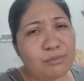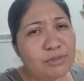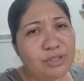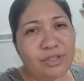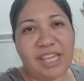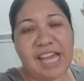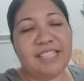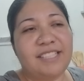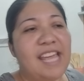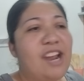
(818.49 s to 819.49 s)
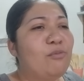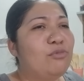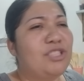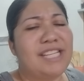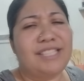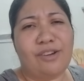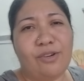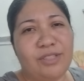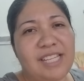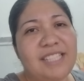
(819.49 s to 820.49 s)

mucho que hacer o muchas cosas.